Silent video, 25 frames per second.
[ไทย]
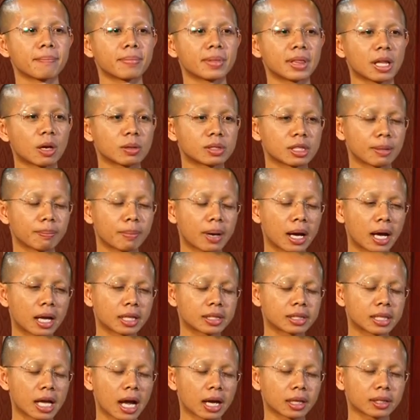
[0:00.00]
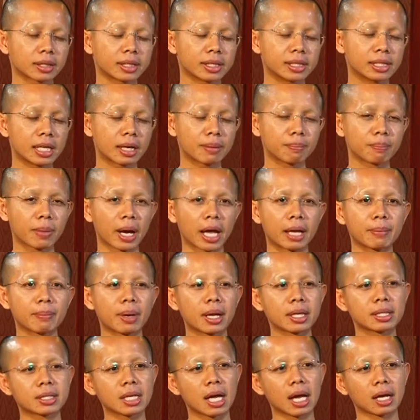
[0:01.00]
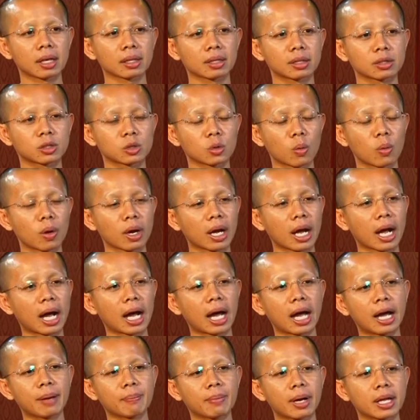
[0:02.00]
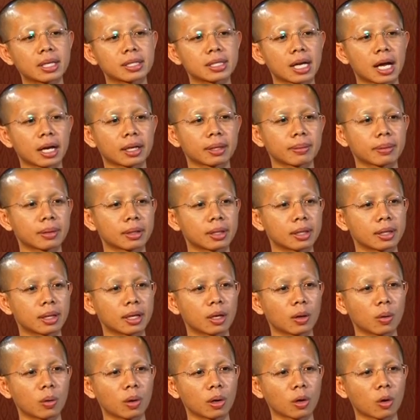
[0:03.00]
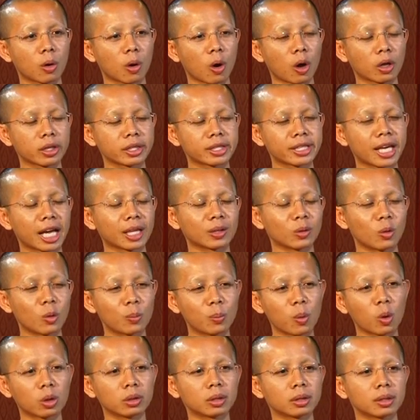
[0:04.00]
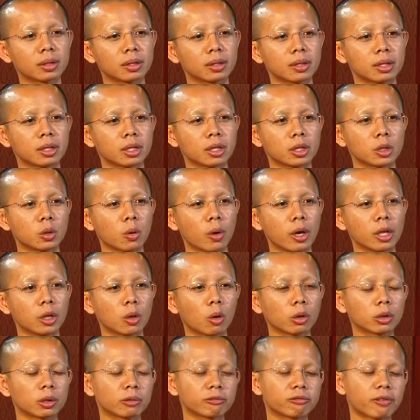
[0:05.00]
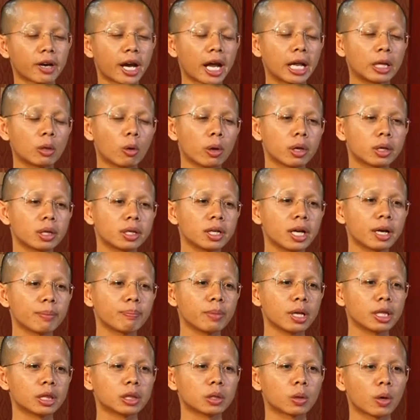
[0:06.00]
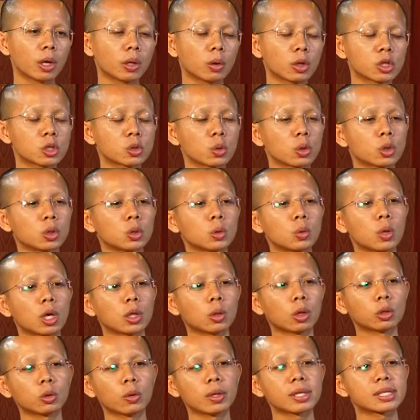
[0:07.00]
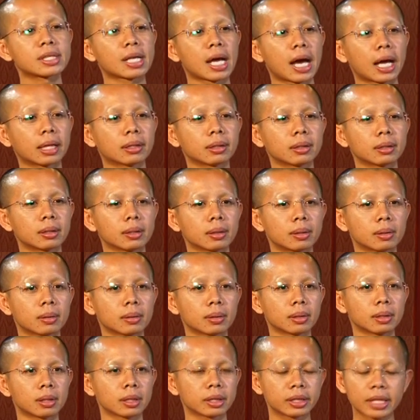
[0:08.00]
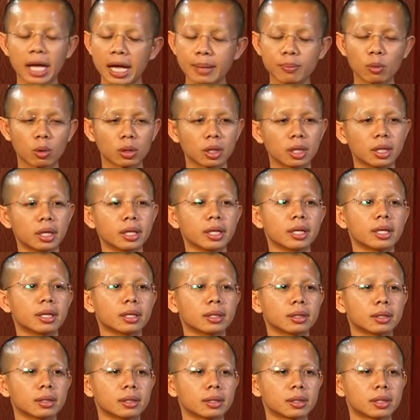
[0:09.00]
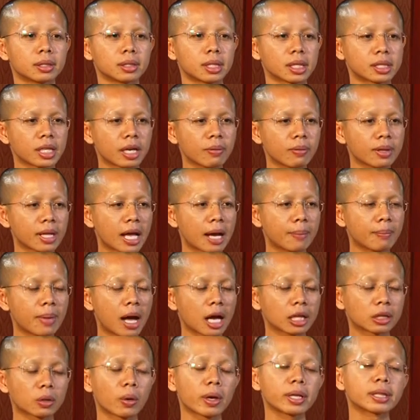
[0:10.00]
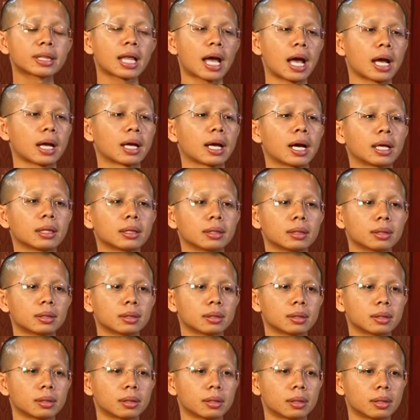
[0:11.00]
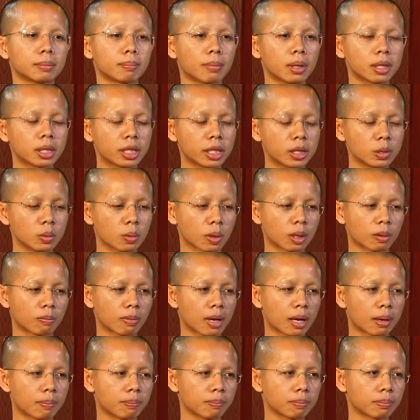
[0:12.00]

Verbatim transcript: เราจะมาจากเชียงใหม่มาจากสงขามาจากขอนแก่นอุบลโดยรถไฟ โดยเครื่องบินโดยรถส่วนตัวรถโดยสารได้หมดเลย จะใช้เวลามากน้อยต่างกัน มันขึ้นอยู่กับว่า